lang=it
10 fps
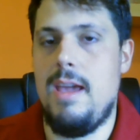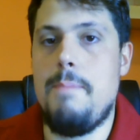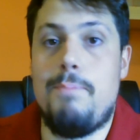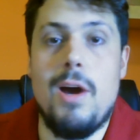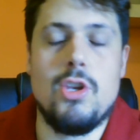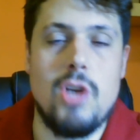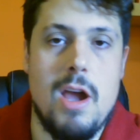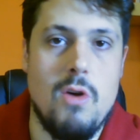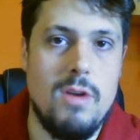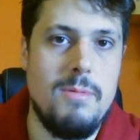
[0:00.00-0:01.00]
E poi
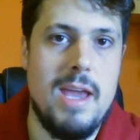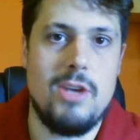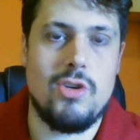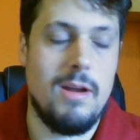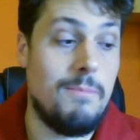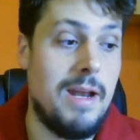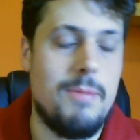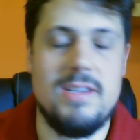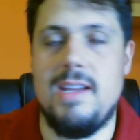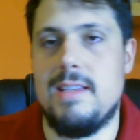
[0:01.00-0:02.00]
gioca con i piedi e c'è una bella
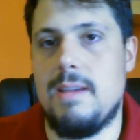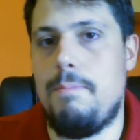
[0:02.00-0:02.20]
presenza.